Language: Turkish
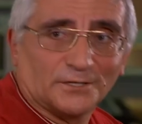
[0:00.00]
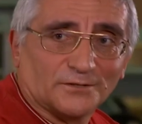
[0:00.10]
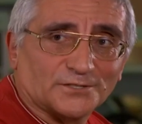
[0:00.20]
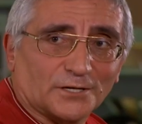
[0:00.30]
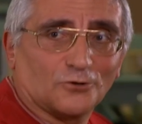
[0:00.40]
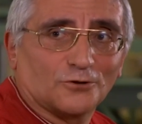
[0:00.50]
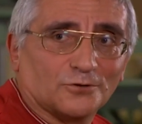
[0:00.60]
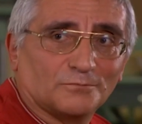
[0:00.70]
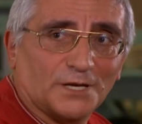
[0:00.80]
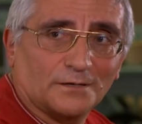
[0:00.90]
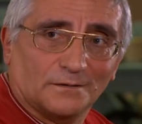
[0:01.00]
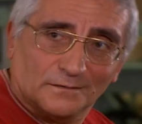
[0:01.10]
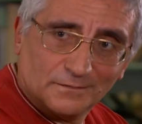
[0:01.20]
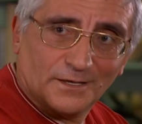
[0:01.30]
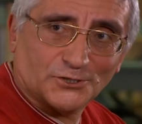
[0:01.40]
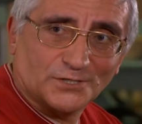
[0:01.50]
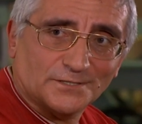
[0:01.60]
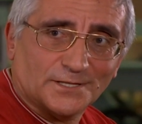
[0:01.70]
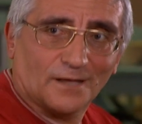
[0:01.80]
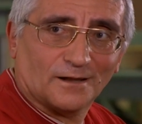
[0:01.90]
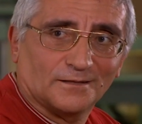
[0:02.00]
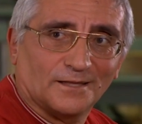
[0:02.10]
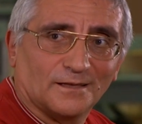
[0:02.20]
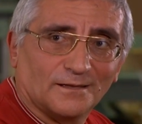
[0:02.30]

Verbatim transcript: Yanınızda gördüğüm bey eşiniz de herhalde.